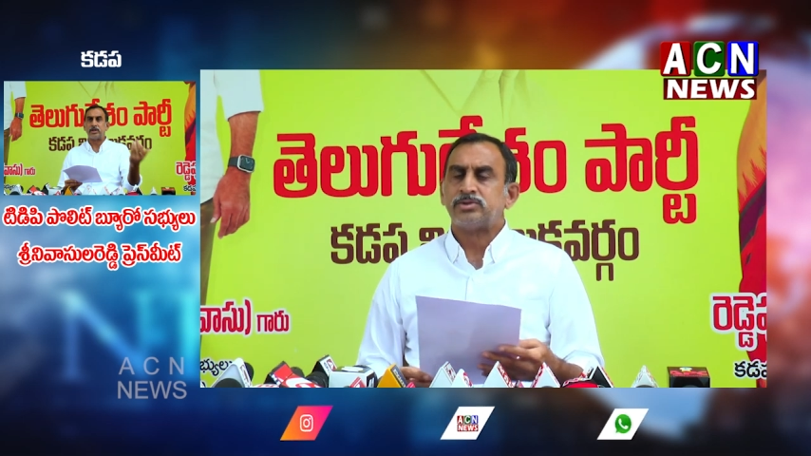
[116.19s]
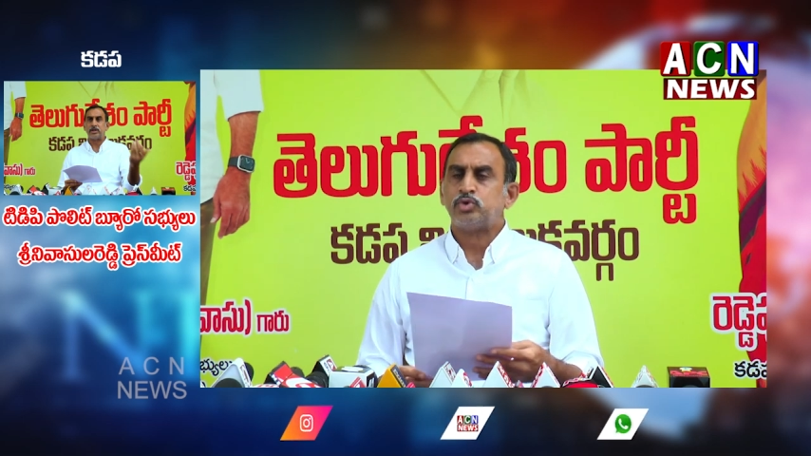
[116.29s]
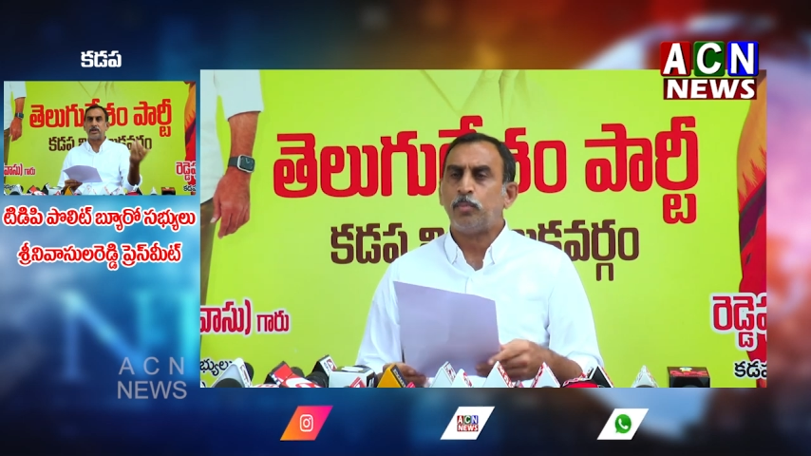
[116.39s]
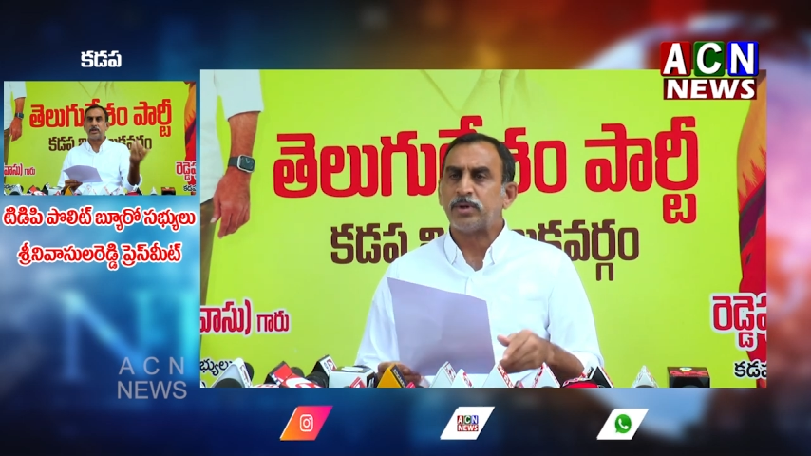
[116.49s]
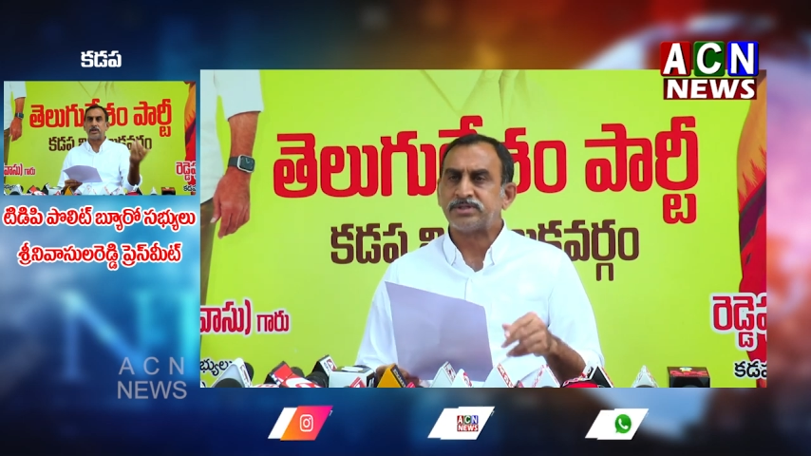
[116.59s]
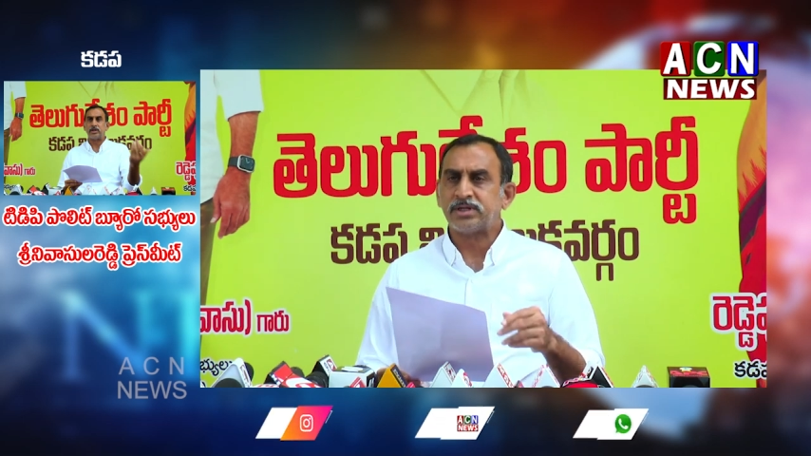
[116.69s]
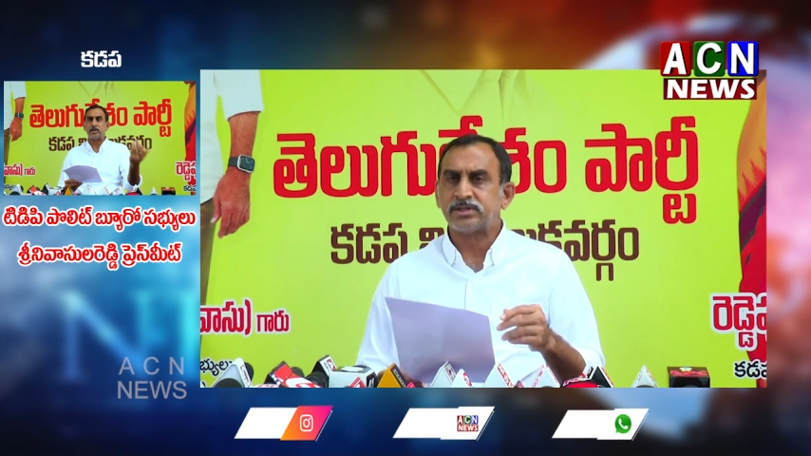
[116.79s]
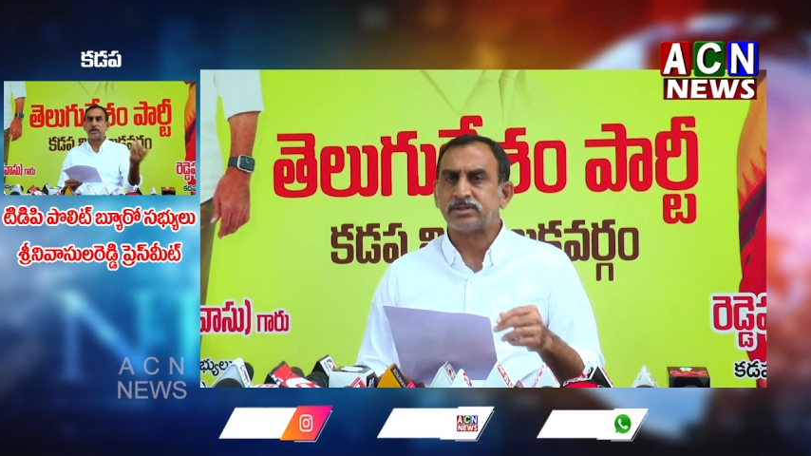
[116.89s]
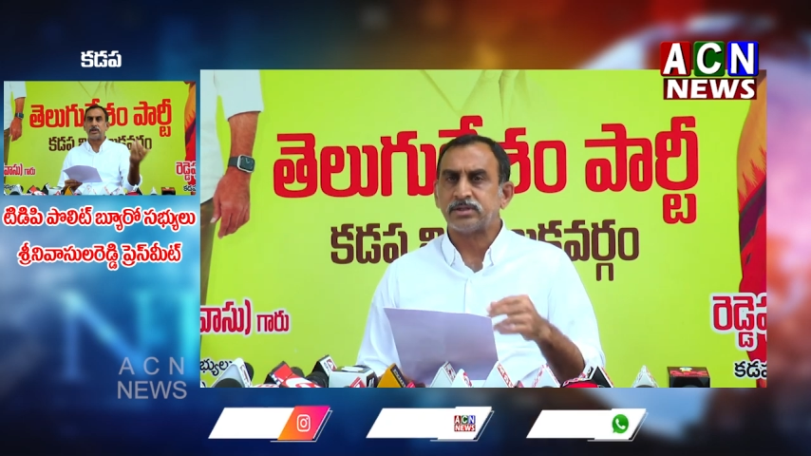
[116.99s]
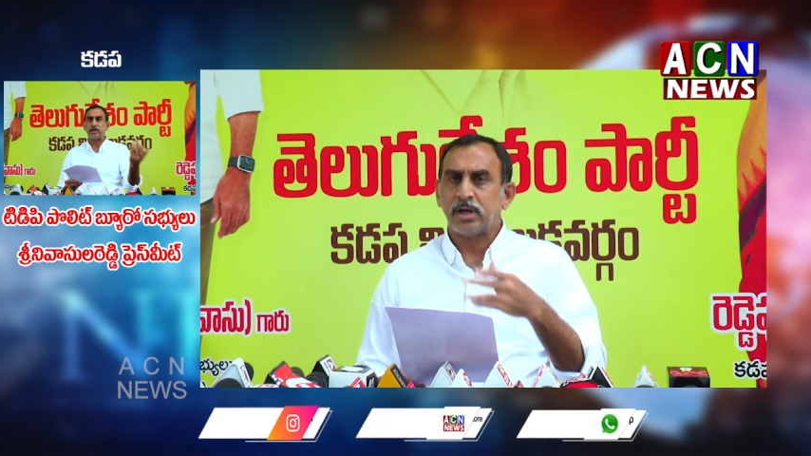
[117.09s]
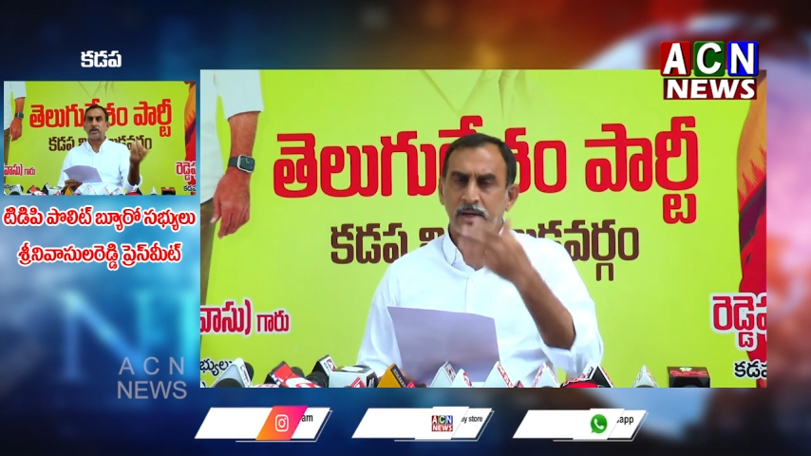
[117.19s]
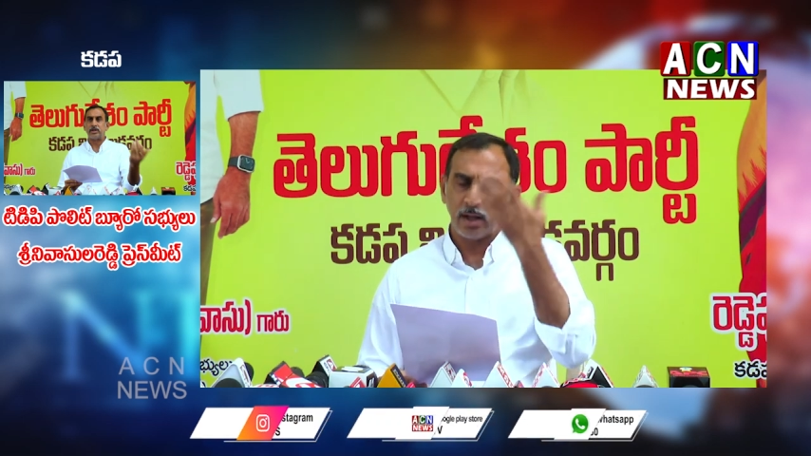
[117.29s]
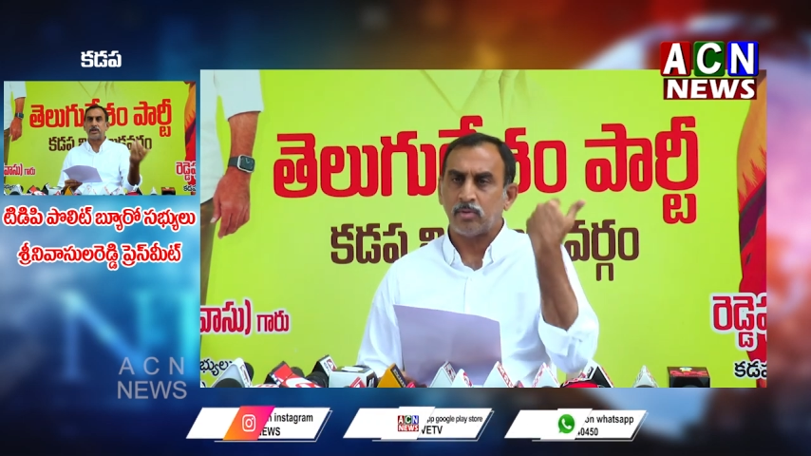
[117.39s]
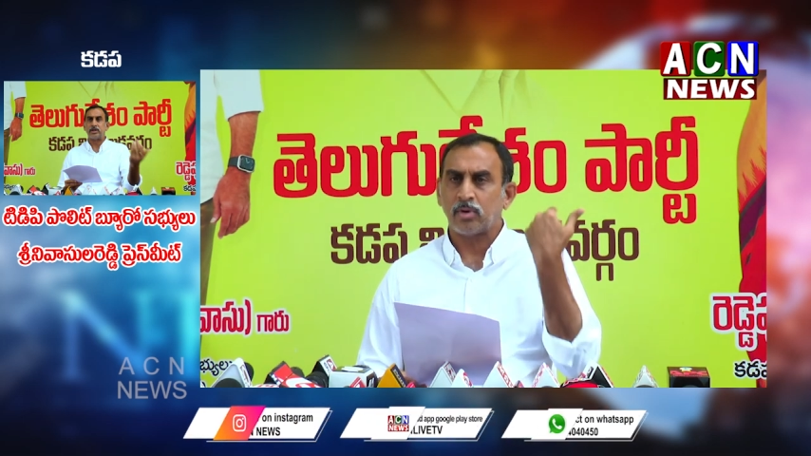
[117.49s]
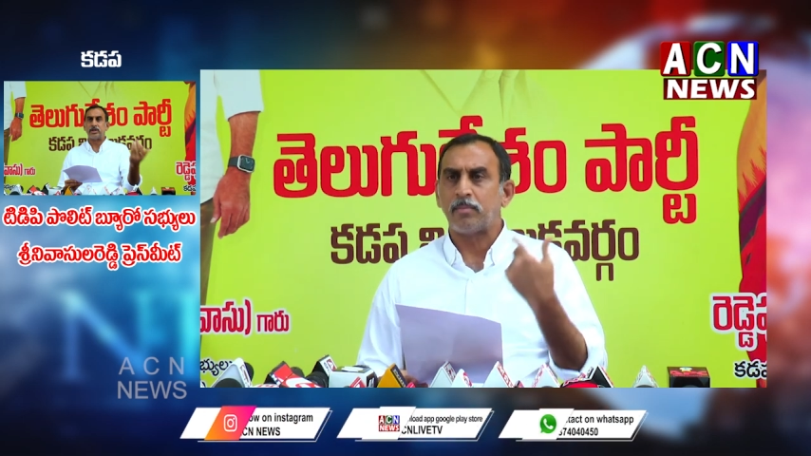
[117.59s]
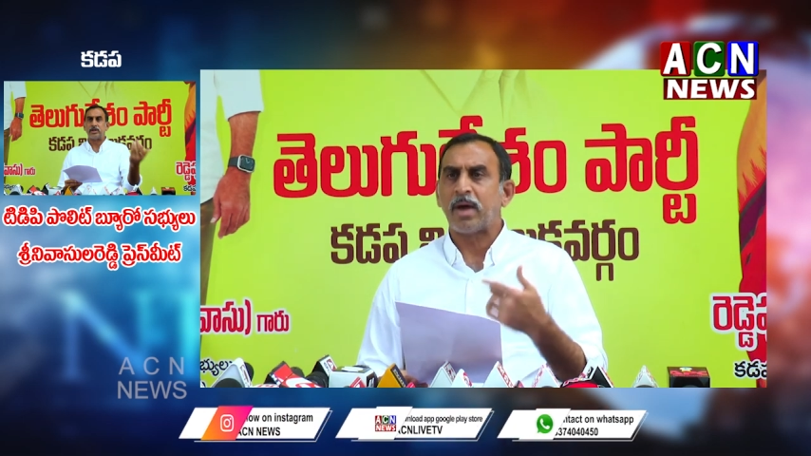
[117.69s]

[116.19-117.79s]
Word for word: సూపర్ సిక్స్ అనే ఒక